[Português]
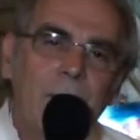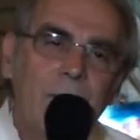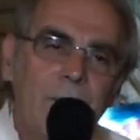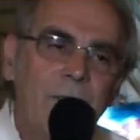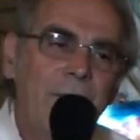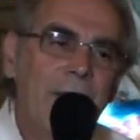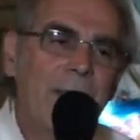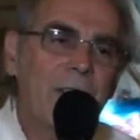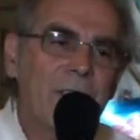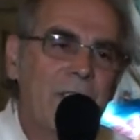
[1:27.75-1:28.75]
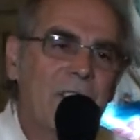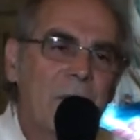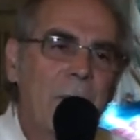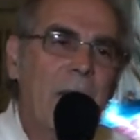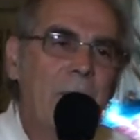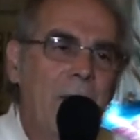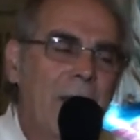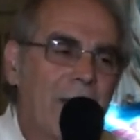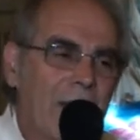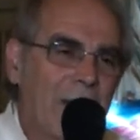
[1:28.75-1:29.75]
devia a gente
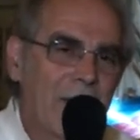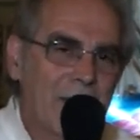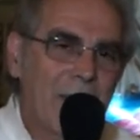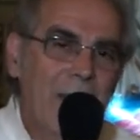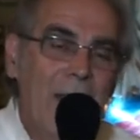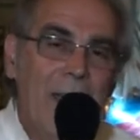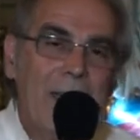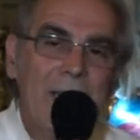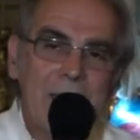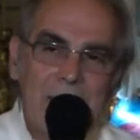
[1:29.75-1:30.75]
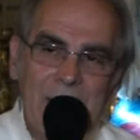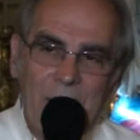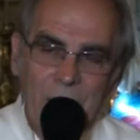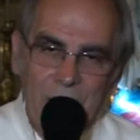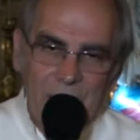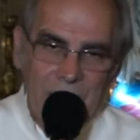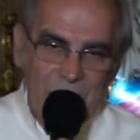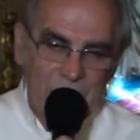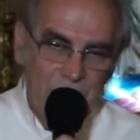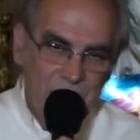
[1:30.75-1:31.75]
espremendo aquela sinagoga
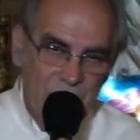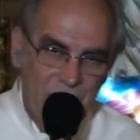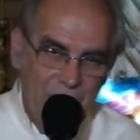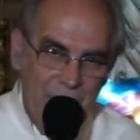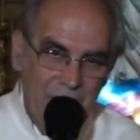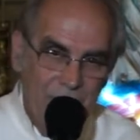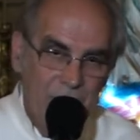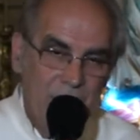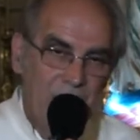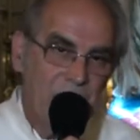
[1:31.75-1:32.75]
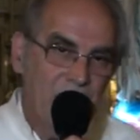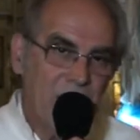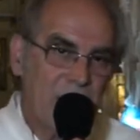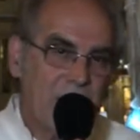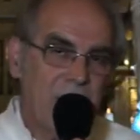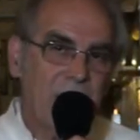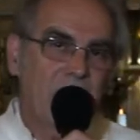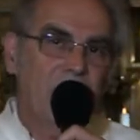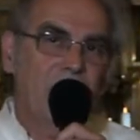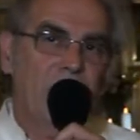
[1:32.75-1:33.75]
que Jesus falava, devia ser
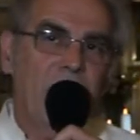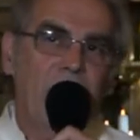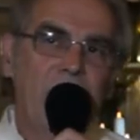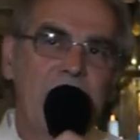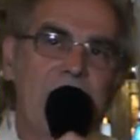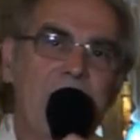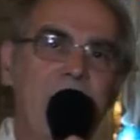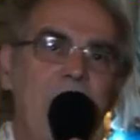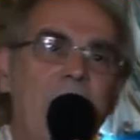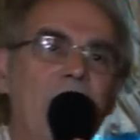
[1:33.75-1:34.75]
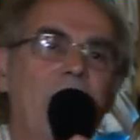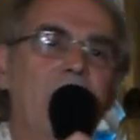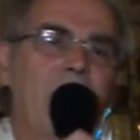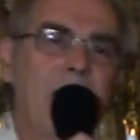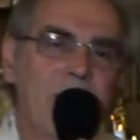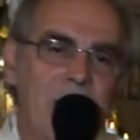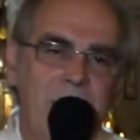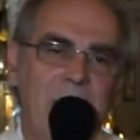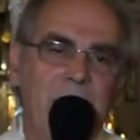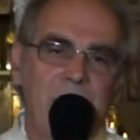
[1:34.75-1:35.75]
talvez até menor do que essa
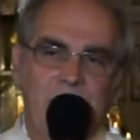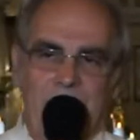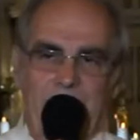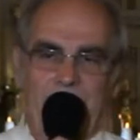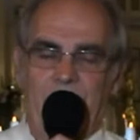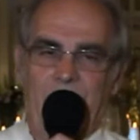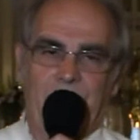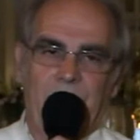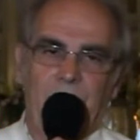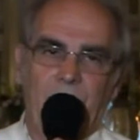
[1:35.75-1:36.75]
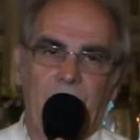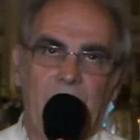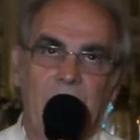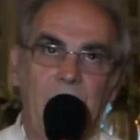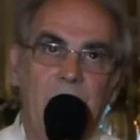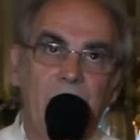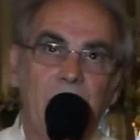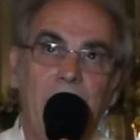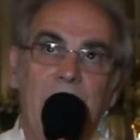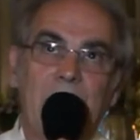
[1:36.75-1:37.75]
igreja. Seria no
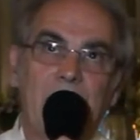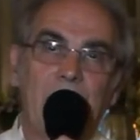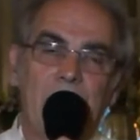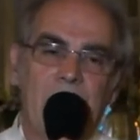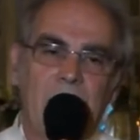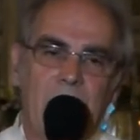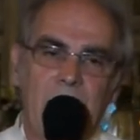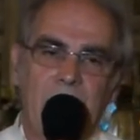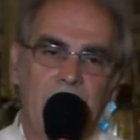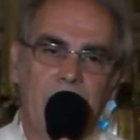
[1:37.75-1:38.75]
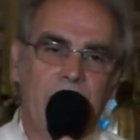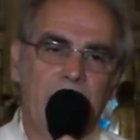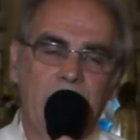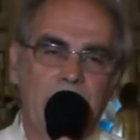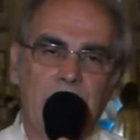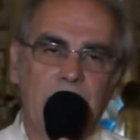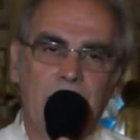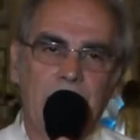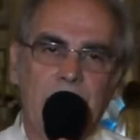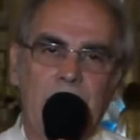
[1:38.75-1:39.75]
máximo isso aqui. Não, não,
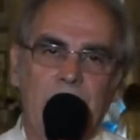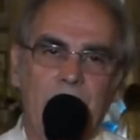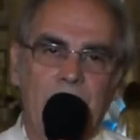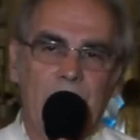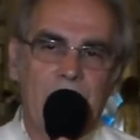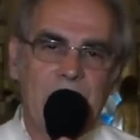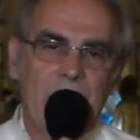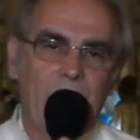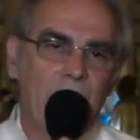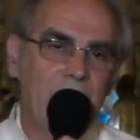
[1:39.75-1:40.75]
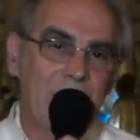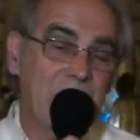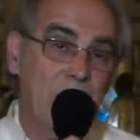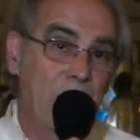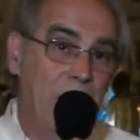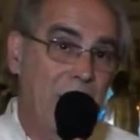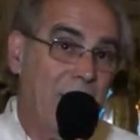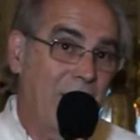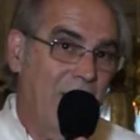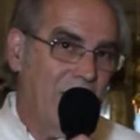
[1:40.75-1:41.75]
não, não eram sinagogas
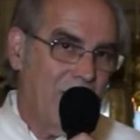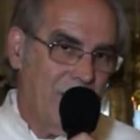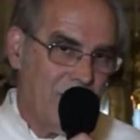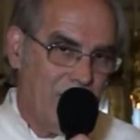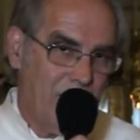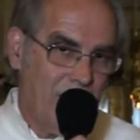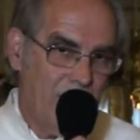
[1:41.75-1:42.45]
pequenas.